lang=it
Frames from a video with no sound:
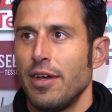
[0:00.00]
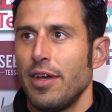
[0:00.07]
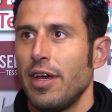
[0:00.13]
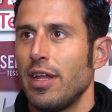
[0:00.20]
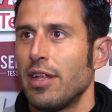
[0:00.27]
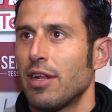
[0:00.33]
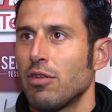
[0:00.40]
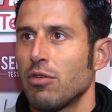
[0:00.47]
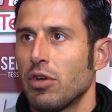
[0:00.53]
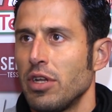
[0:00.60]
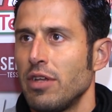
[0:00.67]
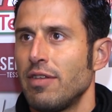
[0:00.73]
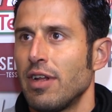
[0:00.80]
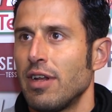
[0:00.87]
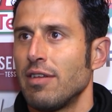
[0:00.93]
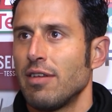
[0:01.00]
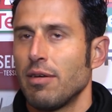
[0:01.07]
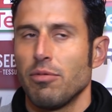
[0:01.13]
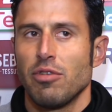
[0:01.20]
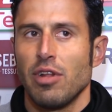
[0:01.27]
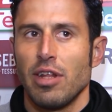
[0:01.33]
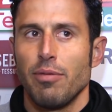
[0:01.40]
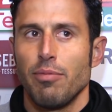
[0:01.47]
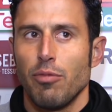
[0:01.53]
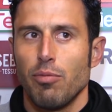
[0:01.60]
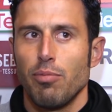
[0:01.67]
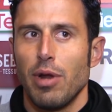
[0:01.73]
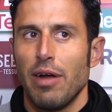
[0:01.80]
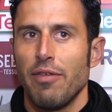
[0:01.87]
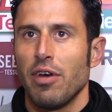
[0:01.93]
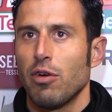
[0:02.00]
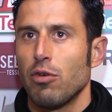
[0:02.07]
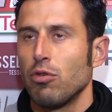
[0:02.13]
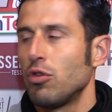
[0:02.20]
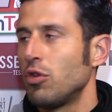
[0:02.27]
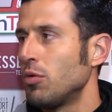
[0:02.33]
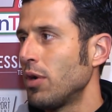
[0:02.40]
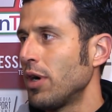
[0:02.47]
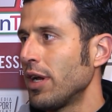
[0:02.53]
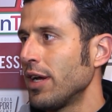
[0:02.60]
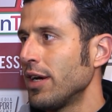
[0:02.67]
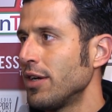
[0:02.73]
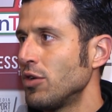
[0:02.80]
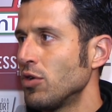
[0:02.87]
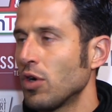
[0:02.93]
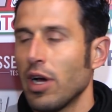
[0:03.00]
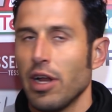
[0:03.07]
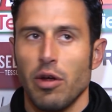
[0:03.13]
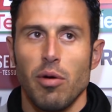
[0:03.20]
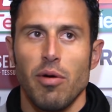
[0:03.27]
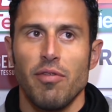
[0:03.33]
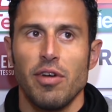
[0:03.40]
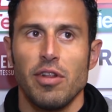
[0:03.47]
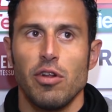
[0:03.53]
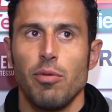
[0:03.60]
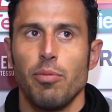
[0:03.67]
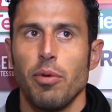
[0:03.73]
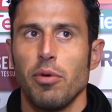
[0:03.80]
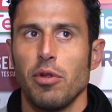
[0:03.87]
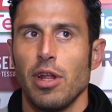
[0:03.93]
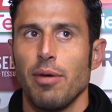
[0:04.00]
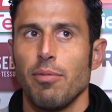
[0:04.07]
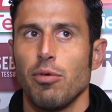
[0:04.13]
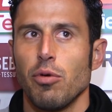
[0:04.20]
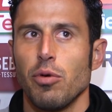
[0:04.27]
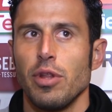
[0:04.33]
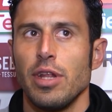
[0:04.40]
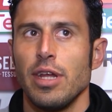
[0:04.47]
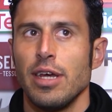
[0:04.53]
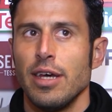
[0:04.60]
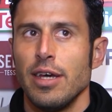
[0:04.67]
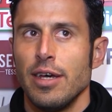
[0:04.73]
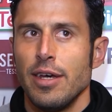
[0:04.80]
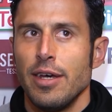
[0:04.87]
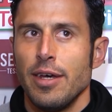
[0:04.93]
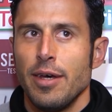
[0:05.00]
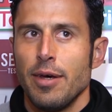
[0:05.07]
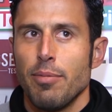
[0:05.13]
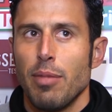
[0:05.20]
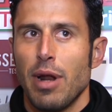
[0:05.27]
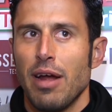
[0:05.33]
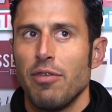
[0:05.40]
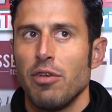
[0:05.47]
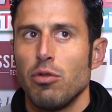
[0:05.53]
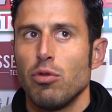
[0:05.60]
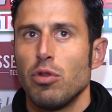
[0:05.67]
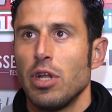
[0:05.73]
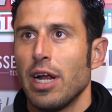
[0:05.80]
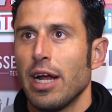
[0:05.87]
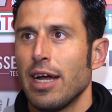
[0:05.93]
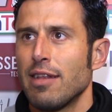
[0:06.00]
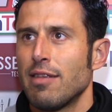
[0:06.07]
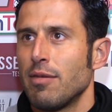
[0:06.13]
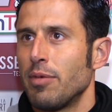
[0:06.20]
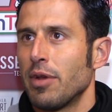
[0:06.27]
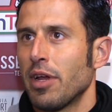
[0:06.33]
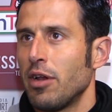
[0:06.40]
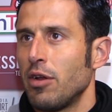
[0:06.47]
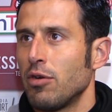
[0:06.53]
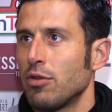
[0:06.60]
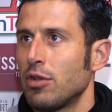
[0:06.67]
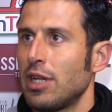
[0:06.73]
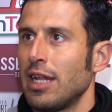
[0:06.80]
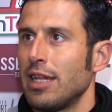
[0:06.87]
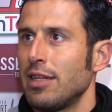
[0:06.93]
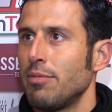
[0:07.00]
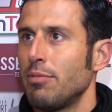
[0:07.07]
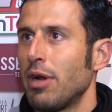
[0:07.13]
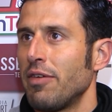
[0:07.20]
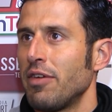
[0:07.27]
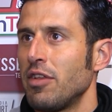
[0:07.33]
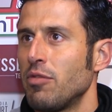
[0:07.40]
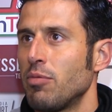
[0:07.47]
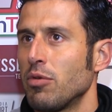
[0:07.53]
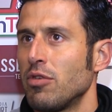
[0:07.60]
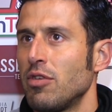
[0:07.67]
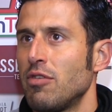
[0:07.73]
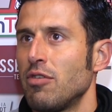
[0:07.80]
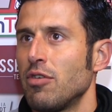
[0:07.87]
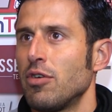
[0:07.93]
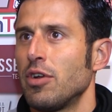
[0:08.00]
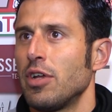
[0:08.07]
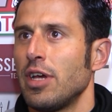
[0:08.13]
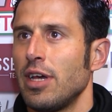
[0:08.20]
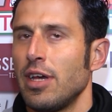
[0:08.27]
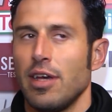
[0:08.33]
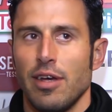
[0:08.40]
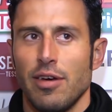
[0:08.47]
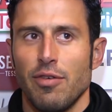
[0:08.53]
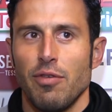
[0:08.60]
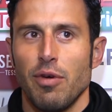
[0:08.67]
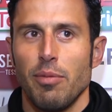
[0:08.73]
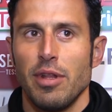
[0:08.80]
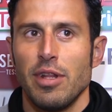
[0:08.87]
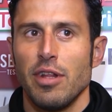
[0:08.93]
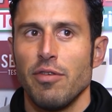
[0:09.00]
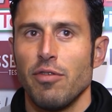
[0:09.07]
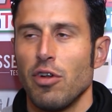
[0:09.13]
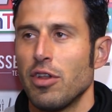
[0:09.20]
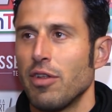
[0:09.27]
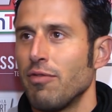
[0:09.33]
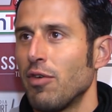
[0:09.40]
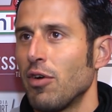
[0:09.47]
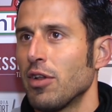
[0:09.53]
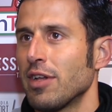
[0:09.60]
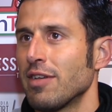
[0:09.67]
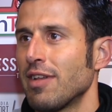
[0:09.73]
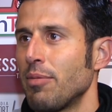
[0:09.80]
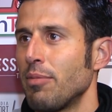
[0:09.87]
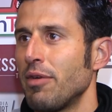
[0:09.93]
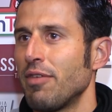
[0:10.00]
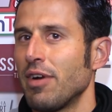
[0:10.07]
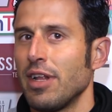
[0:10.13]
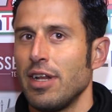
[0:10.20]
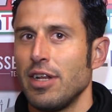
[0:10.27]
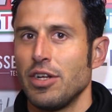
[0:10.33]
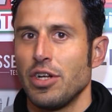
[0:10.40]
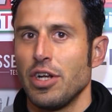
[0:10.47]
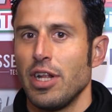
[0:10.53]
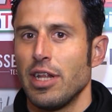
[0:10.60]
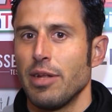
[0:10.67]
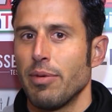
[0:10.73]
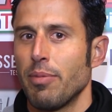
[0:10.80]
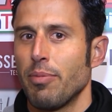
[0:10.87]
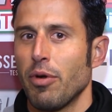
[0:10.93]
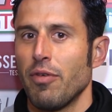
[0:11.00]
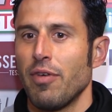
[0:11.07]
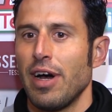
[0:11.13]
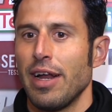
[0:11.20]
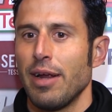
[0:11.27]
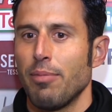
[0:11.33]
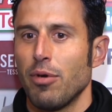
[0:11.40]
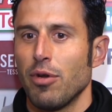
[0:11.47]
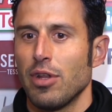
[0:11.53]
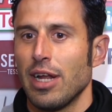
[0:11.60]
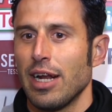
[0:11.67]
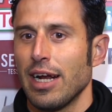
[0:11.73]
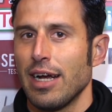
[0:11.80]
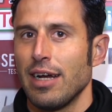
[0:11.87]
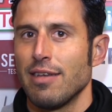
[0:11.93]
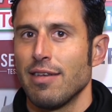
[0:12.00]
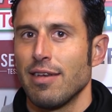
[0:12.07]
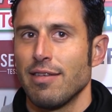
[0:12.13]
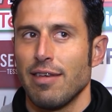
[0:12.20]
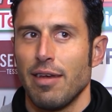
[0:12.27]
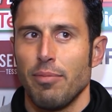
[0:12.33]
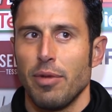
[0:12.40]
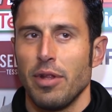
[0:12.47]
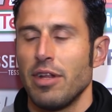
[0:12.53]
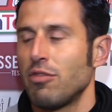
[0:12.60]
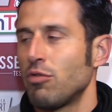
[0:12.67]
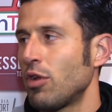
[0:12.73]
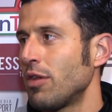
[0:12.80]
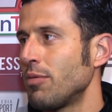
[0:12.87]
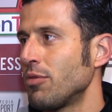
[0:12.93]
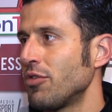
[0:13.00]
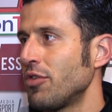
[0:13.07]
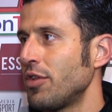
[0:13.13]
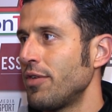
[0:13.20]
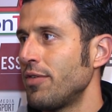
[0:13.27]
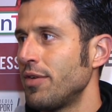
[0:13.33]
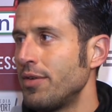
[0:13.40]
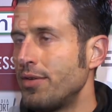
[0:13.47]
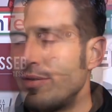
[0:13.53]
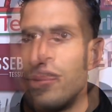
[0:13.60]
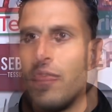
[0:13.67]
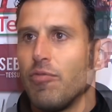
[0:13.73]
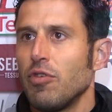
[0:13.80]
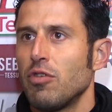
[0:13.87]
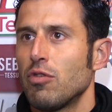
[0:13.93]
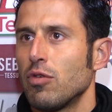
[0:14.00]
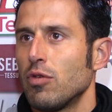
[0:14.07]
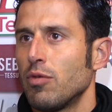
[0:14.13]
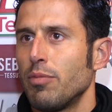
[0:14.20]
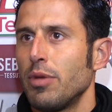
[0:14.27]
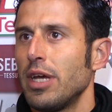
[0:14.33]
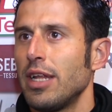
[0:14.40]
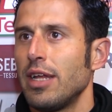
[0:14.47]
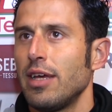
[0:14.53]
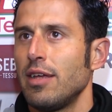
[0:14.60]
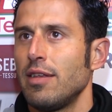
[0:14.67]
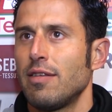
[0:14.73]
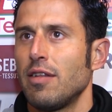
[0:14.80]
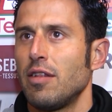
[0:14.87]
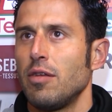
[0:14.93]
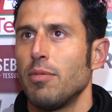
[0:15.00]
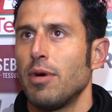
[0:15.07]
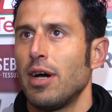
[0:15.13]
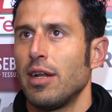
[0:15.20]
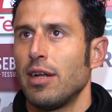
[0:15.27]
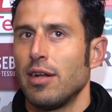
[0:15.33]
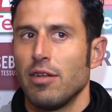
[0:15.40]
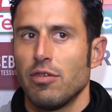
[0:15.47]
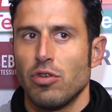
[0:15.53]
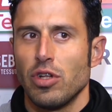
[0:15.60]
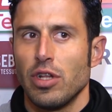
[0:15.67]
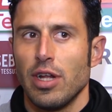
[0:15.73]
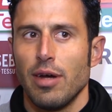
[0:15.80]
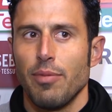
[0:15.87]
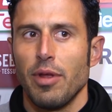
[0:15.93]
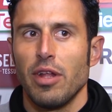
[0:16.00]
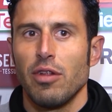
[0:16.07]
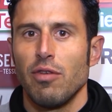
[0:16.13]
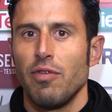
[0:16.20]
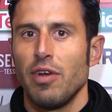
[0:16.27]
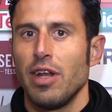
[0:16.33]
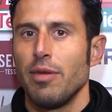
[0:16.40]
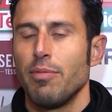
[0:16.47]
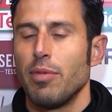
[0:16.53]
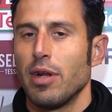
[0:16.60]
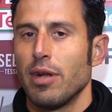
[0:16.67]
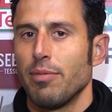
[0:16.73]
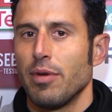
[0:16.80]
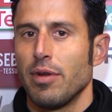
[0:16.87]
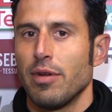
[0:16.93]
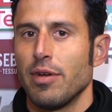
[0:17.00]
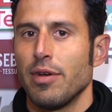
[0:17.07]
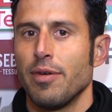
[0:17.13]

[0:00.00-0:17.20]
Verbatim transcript: è entrato Cristian e siamo stati bravi a continuare a giocare come abbiamo fatto nel primo tempo, quindi Bravi tutti i ragazzi perché ne ho tanti bravi a disposizione e ovviamente di volta in volta sta a me fare delle scelte per provare a portare a casa sempre dei risultati positivi. L'ho visto bene in settimana, la società mi ha dato il via libera per